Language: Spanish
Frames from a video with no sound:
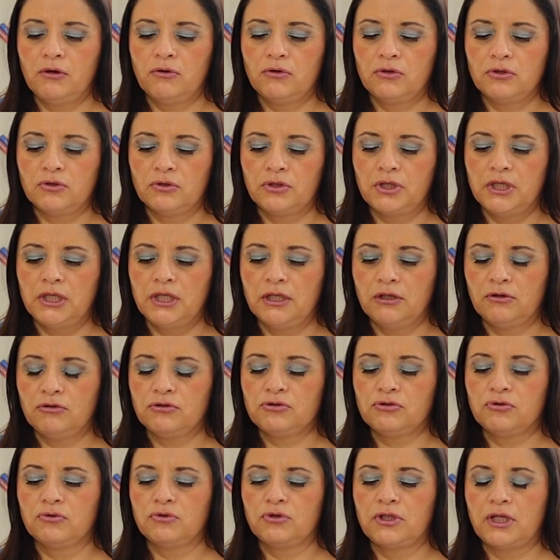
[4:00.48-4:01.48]
encontró
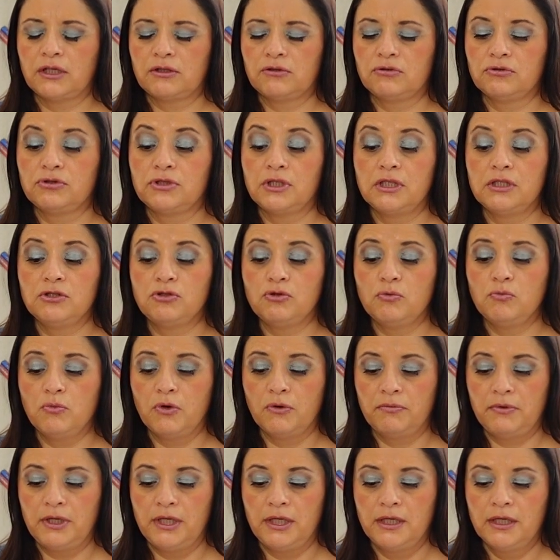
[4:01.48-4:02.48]
500 contactos en su
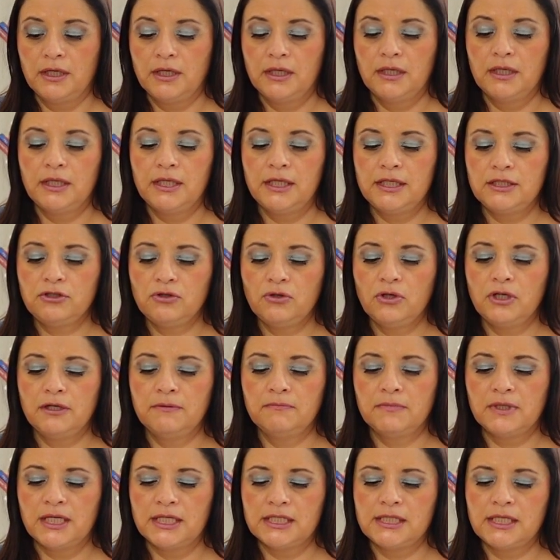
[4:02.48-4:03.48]
móvil. Hizo
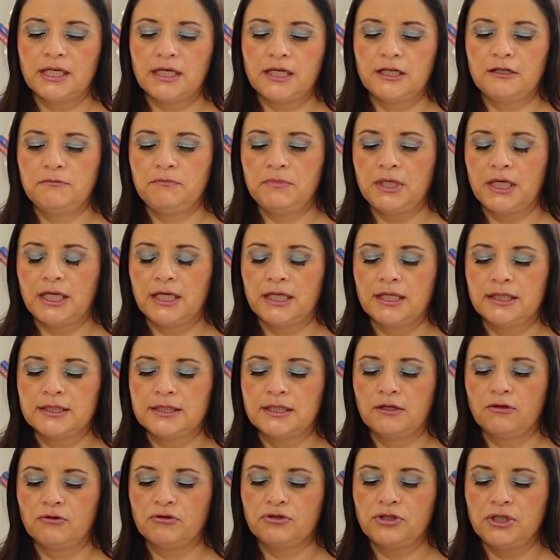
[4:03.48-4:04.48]
gimnasia rítmica
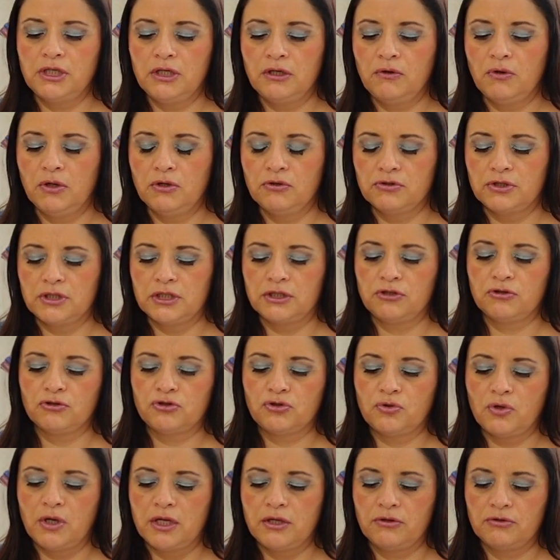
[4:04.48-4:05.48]
desde los 5 a los
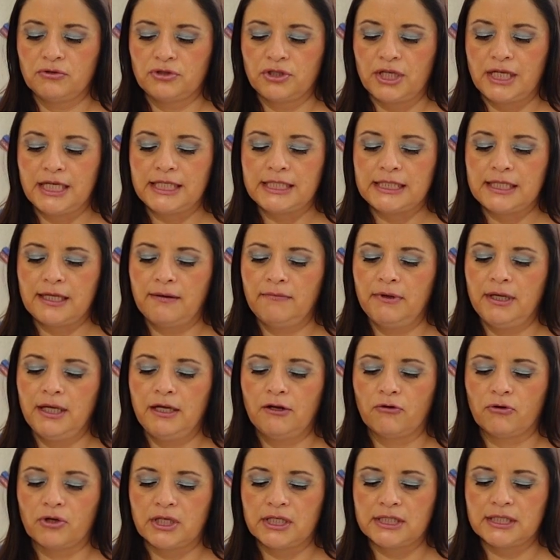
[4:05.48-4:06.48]
18 años, estaba en
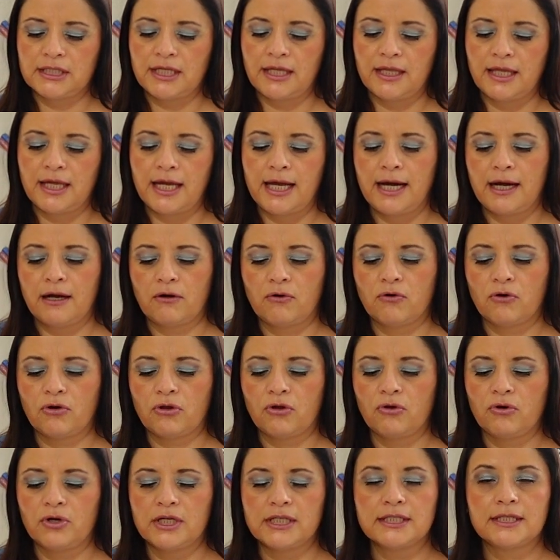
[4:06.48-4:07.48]
la orquesta de
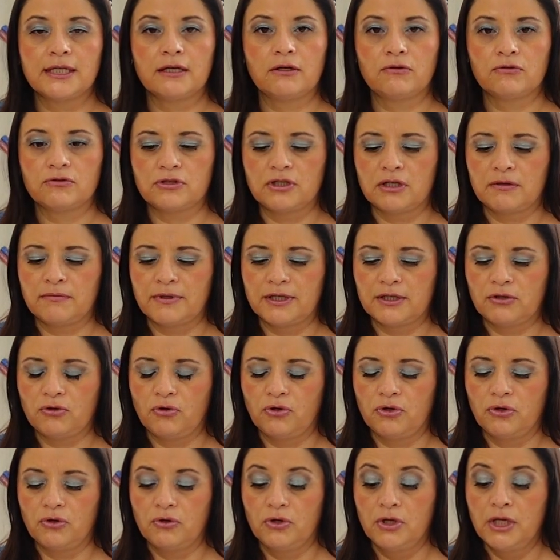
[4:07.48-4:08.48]
acordeones del
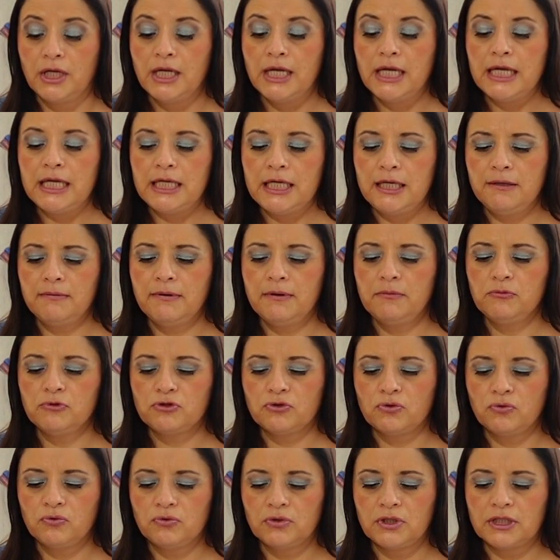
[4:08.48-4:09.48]
conservatorio,
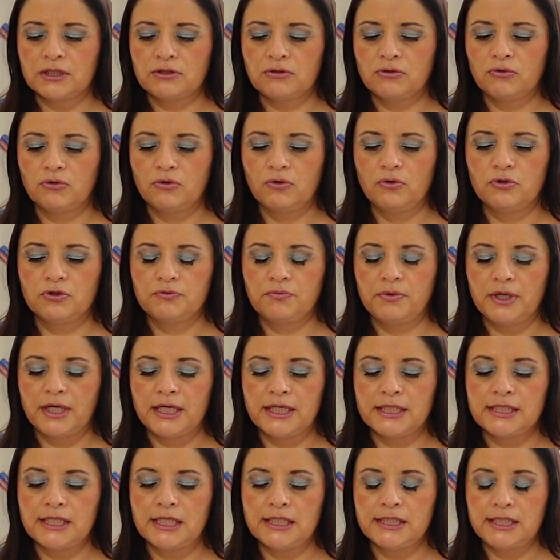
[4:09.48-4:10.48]
íbamos juntas todos los
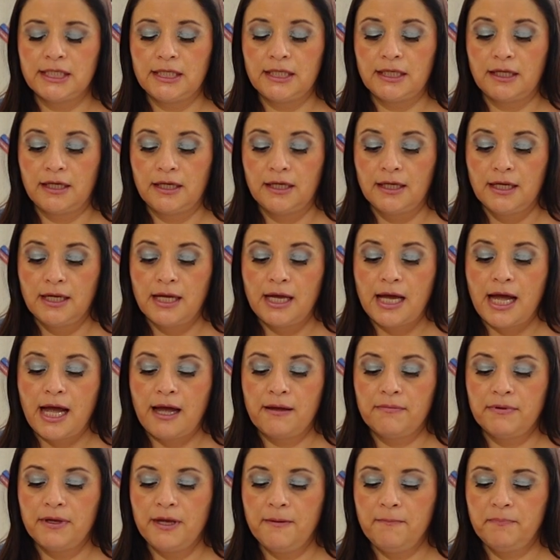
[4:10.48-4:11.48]
viernes al cine,
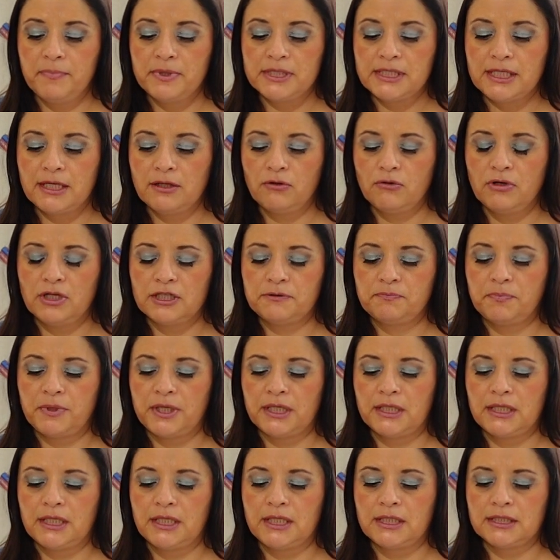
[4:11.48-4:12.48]
había empezado las
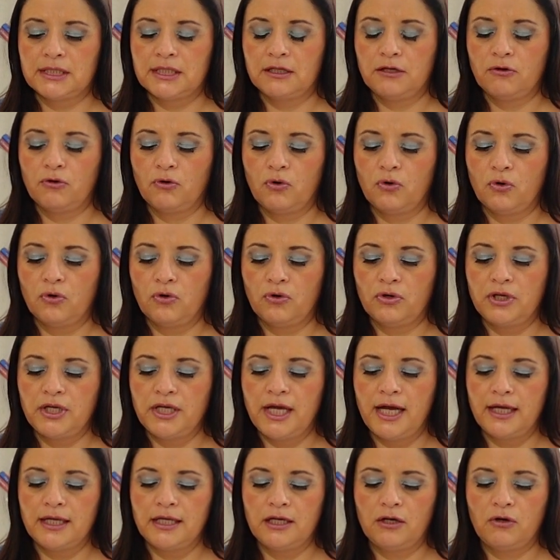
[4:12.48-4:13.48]
prácticas en
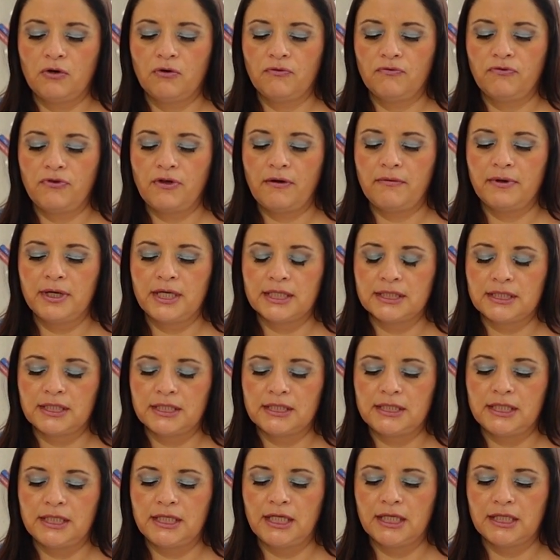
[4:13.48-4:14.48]
oncología y confiaba en
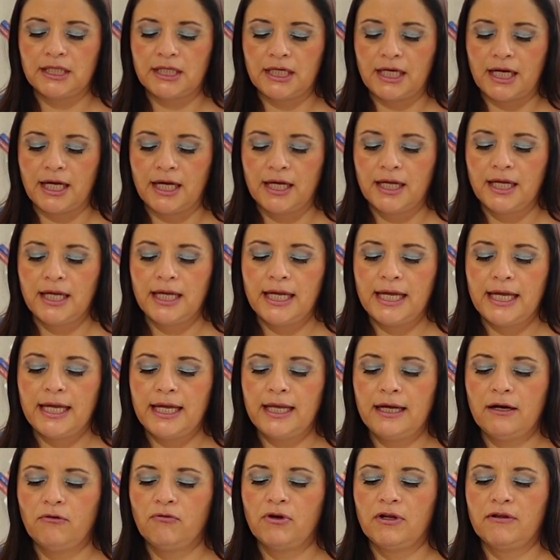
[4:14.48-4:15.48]
hacer psiquiatría.
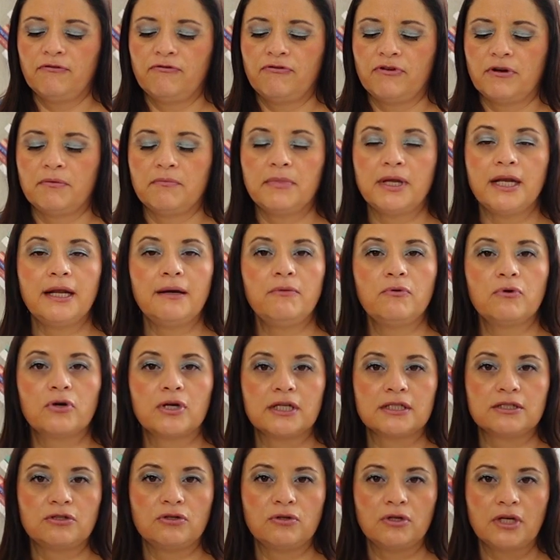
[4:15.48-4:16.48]
Era una enfermera
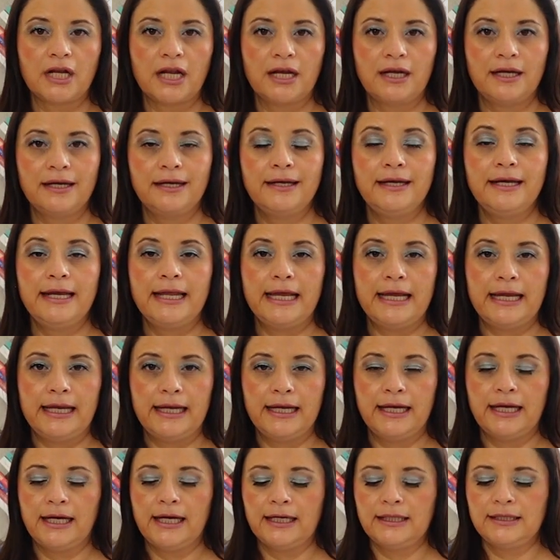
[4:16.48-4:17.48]
vocacional, le
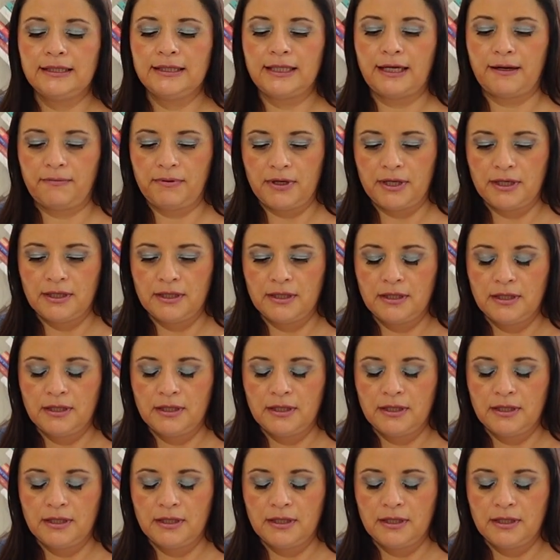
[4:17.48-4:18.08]
encantaba.